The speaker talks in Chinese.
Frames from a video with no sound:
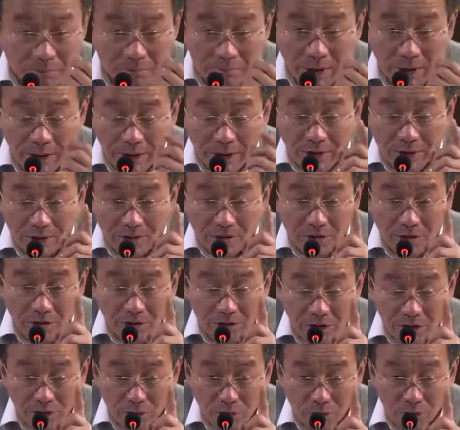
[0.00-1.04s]
每一个企业
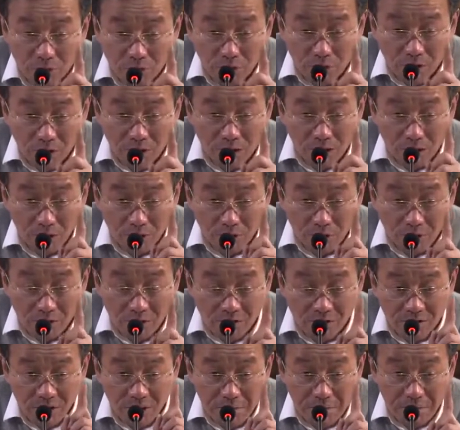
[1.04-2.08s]
家都会做劳动
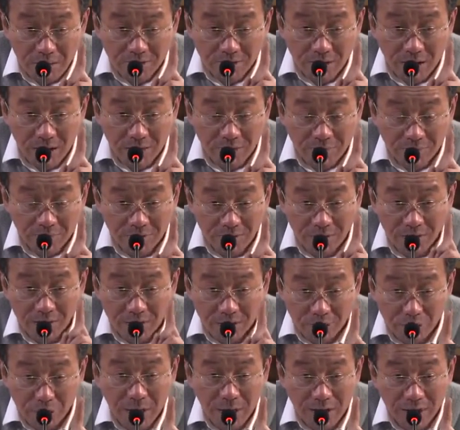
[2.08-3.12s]
力成本的
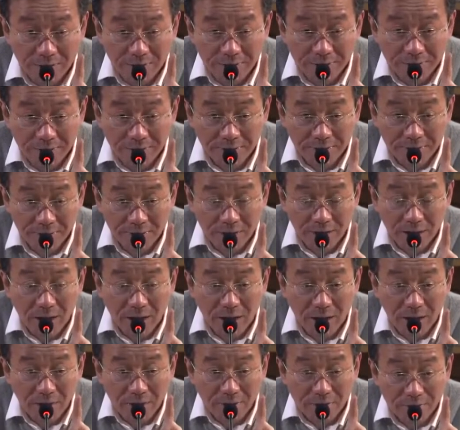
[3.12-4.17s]
核算
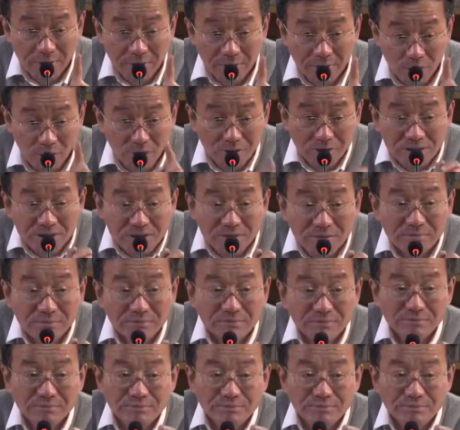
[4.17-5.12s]
和控制。